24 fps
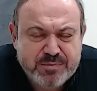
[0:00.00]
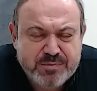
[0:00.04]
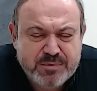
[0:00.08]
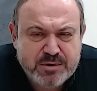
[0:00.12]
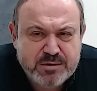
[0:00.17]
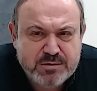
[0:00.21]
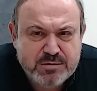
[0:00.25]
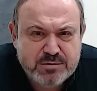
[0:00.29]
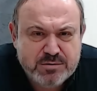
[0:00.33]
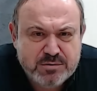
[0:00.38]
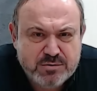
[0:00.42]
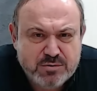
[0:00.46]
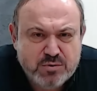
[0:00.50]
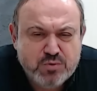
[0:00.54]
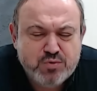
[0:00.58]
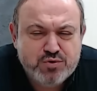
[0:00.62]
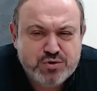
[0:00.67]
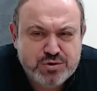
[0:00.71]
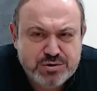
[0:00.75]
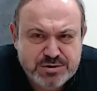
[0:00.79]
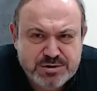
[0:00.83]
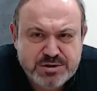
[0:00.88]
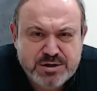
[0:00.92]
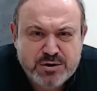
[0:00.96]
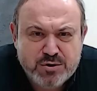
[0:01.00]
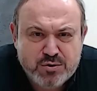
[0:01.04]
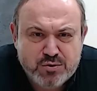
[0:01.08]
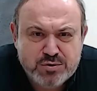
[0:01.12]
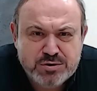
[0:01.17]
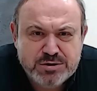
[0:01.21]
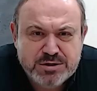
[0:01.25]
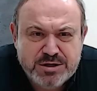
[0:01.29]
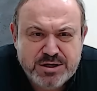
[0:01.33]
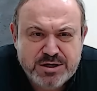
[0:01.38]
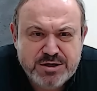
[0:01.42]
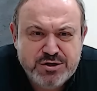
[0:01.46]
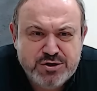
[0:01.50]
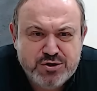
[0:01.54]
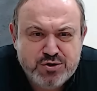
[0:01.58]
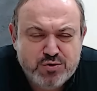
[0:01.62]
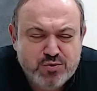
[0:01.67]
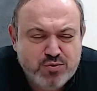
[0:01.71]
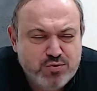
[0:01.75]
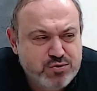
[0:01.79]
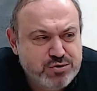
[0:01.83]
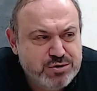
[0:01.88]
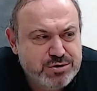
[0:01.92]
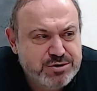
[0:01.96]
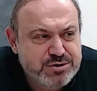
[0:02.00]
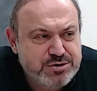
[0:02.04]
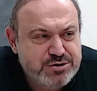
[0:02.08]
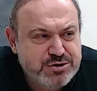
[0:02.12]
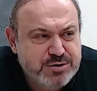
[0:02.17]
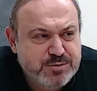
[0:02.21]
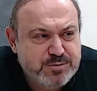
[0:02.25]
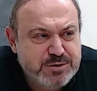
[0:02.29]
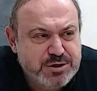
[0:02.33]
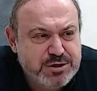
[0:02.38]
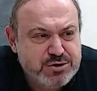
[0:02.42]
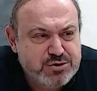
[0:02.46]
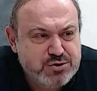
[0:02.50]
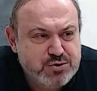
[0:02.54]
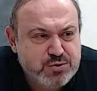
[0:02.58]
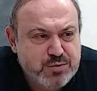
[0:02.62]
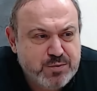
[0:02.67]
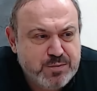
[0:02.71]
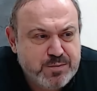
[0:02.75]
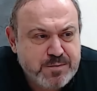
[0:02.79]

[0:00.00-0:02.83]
лучше знают заграничную жизнь, чем нашу.